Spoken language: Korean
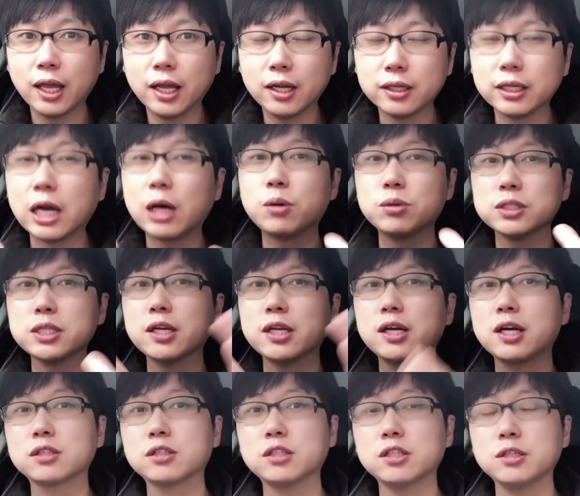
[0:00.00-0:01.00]
라고
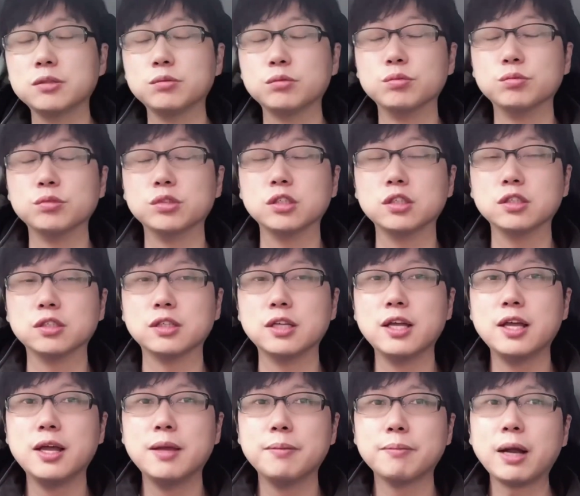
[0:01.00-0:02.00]
생각되는 분들은
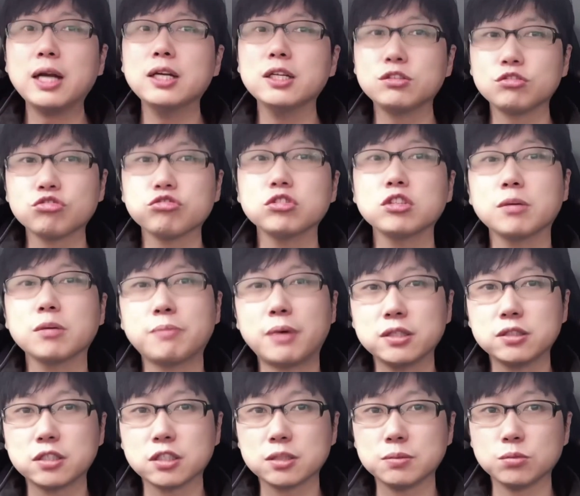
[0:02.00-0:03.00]
빨리
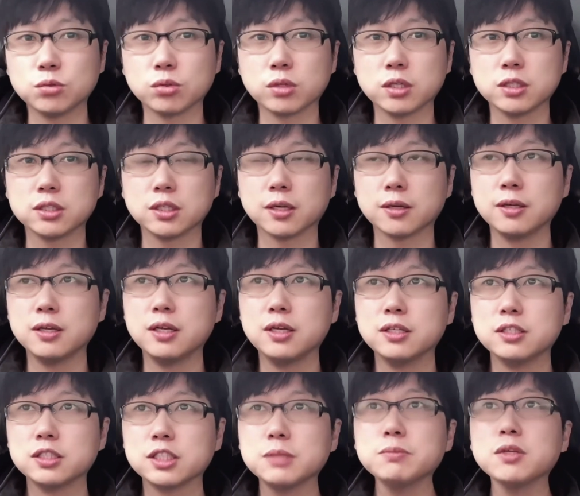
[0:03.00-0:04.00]
충격받으셨으면 좋겠어요.
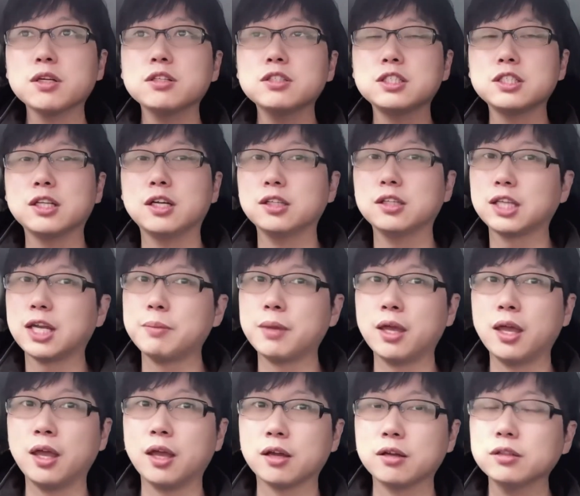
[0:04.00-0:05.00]
10년 지난
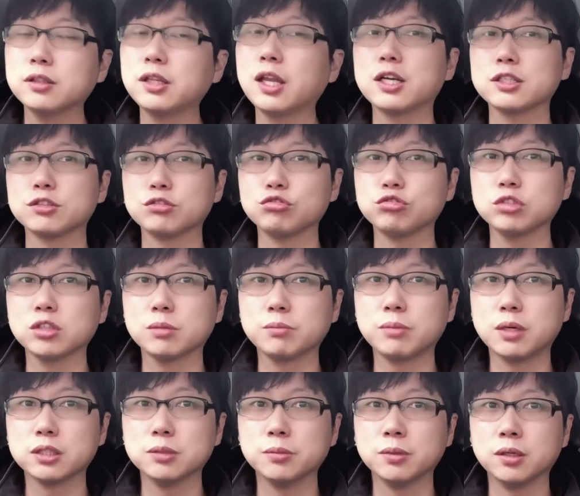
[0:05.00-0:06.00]
다음에 그때 가서
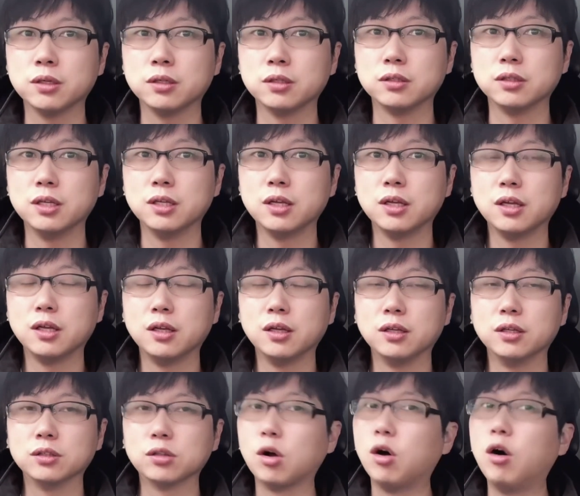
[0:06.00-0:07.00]
충격받으면
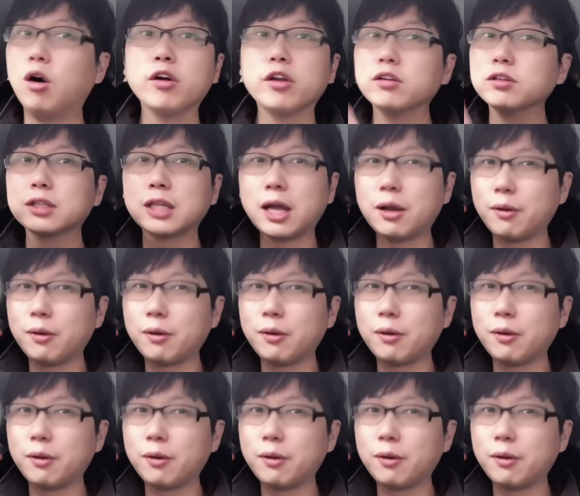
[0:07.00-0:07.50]
더 현타